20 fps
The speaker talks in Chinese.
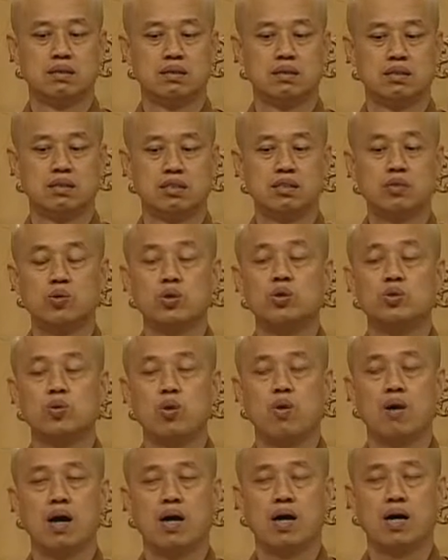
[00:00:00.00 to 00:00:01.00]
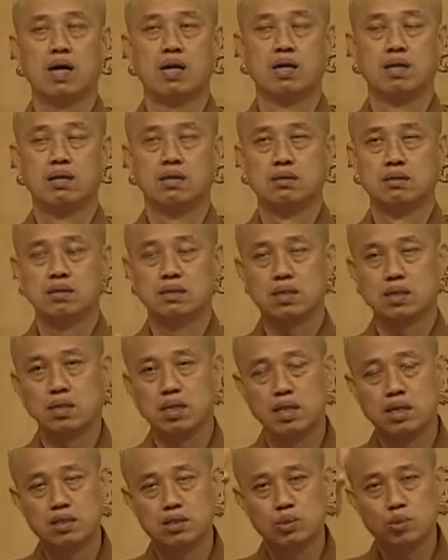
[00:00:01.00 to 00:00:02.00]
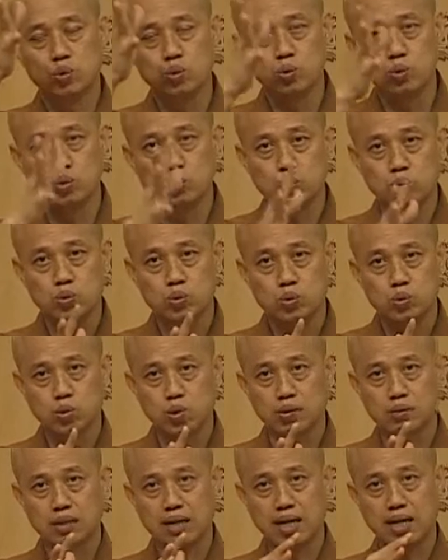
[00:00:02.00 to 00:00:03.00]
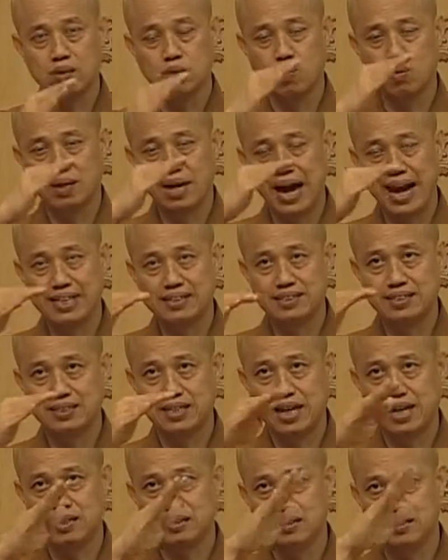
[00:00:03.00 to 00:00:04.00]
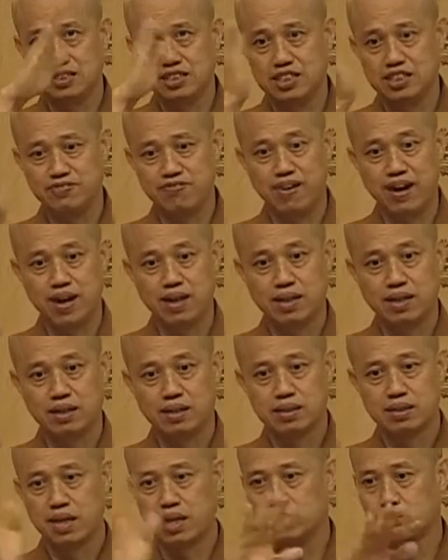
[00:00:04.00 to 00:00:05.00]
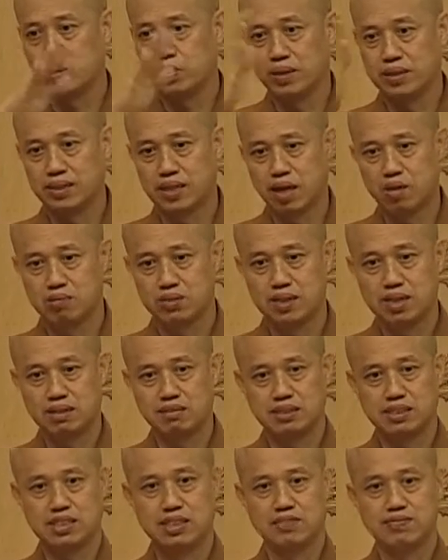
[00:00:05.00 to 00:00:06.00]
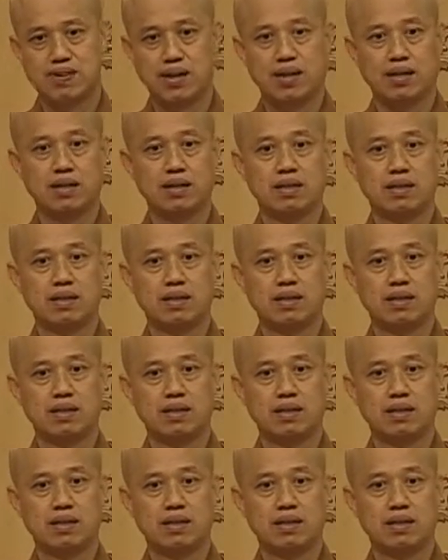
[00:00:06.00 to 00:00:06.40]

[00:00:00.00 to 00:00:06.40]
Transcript: 师尊说啊，这棵树如果它都砍向西方，它就会倒向西方。